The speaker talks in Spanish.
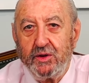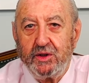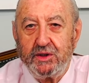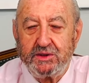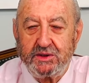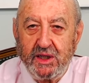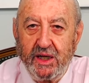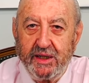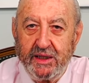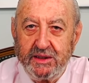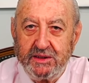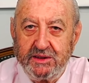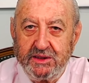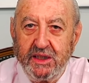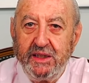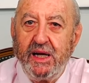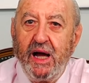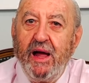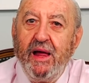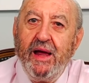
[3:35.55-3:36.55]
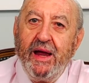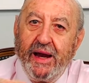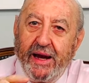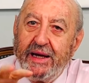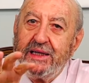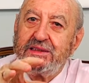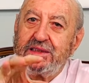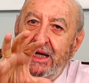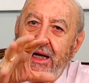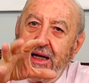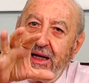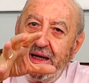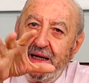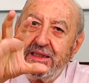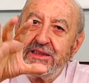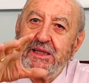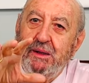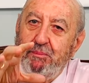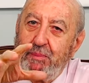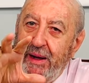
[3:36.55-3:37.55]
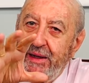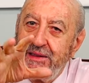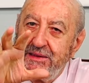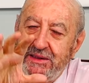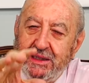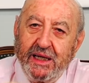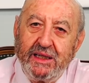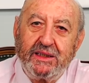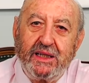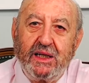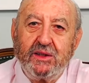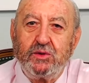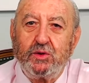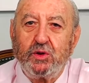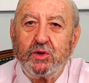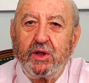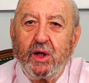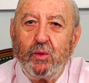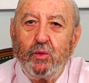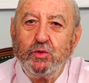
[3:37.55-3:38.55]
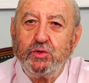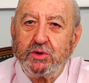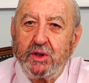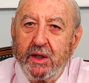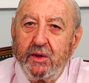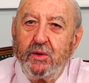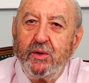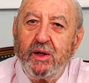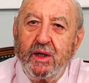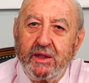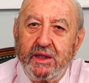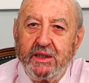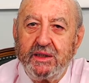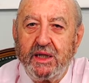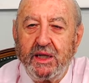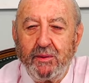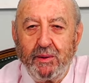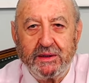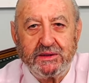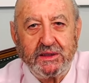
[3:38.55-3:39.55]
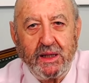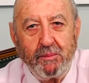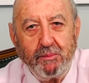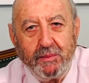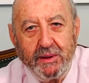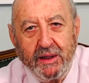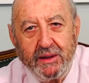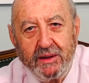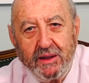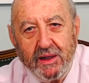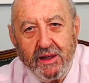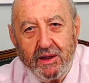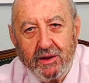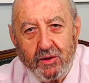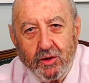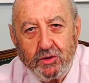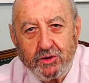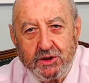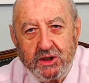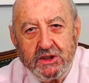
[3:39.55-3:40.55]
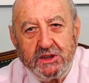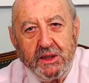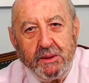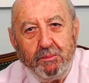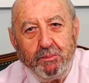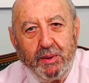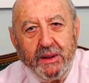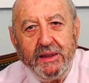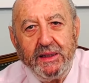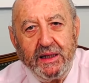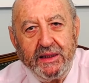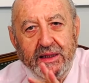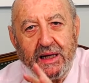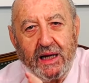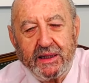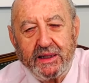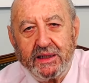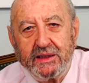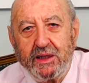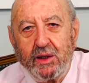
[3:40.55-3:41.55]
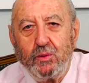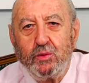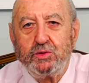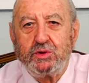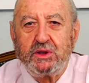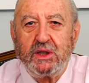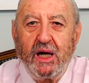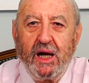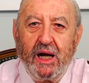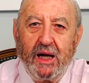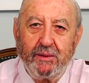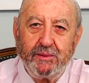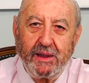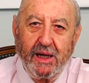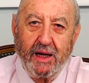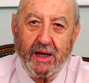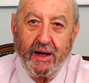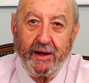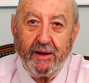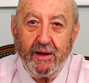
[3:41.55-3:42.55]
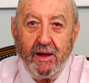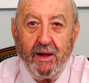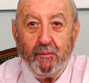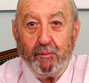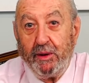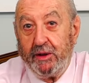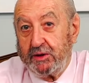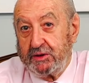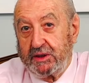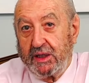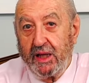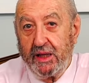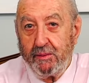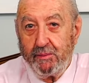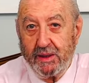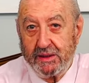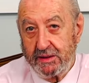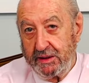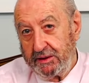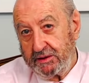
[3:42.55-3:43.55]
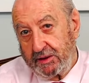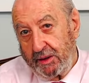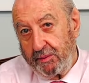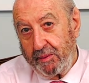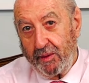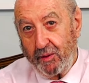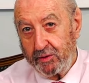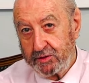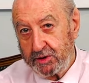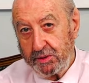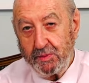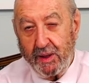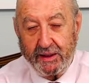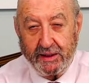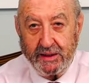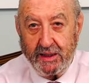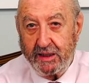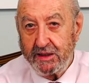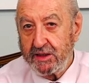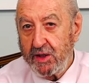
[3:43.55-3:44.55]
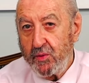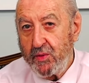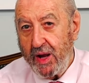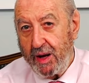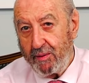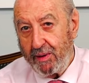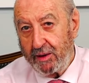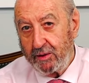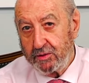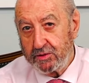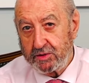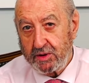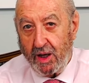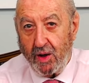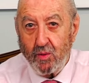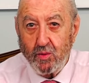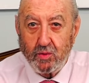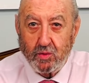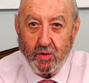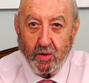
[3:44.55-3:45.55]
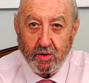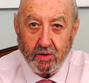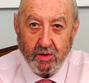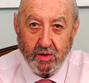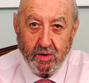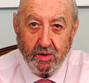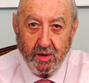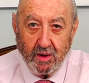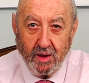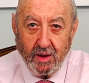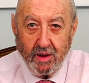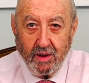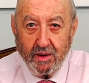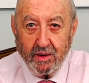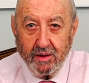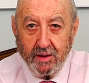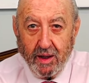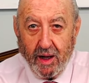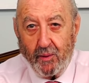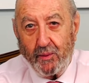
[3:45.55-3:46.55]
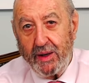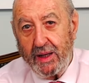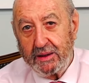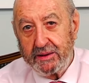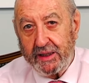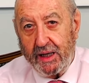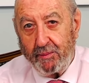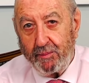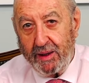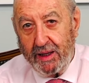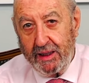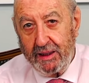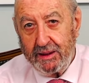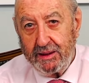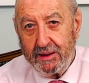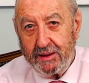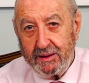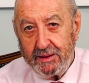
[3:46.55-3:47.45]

estar en China, ese país que tanto te guste, con el que te llevas tan bien con Xi Jinping y al que te gusta viajar. Pero es que además, ¿os imagináis a un Ábalos, a un Coldo, a un Aldama,